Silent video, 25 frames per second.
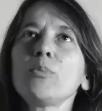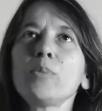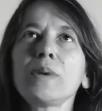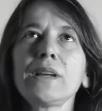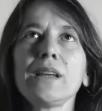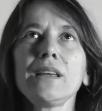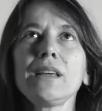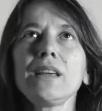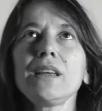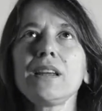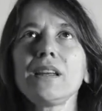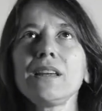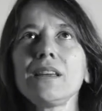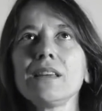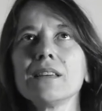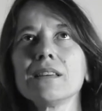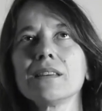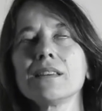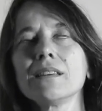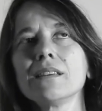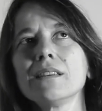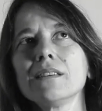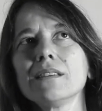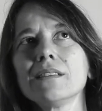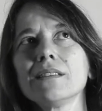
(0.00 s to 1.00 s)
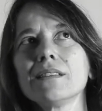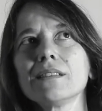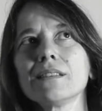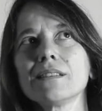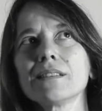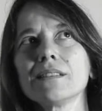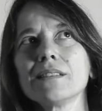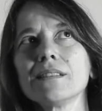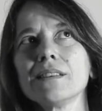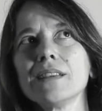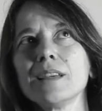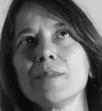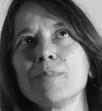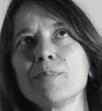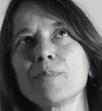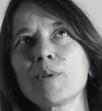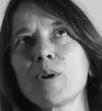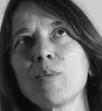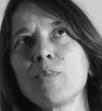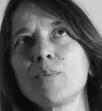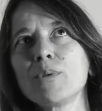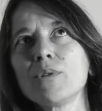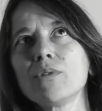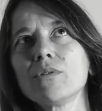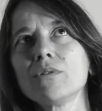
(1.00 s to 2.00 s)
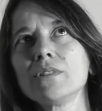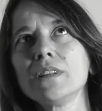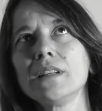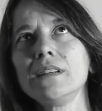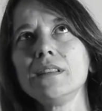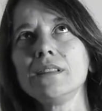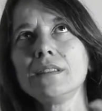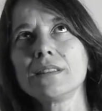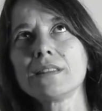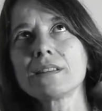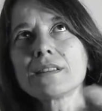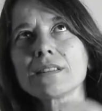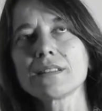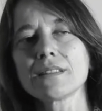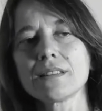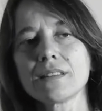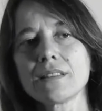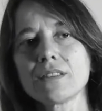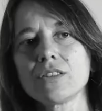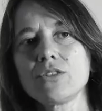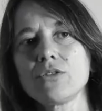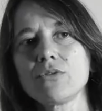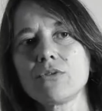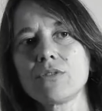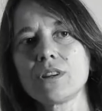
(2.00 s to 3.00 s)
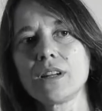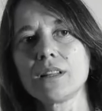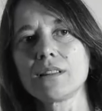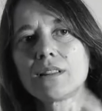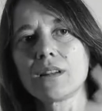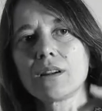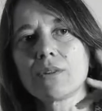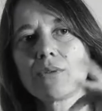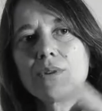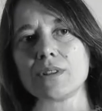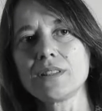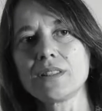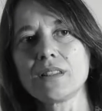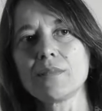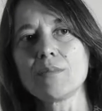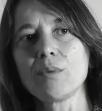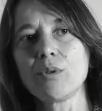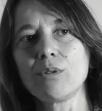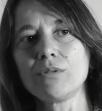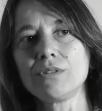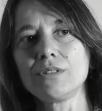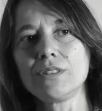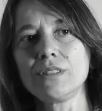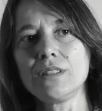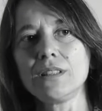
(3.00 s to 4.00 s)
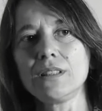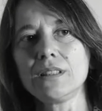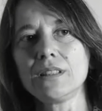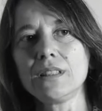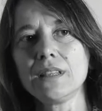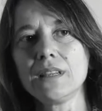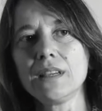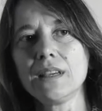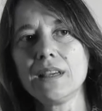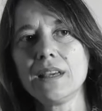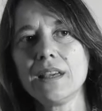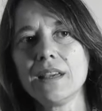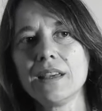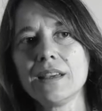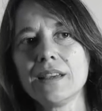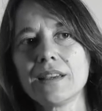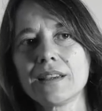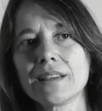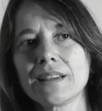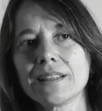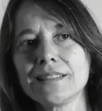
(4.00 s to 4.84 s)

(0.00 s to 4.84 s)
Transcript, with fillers: parere, eh, è proprio nell'intersezione tra questi mondi eh,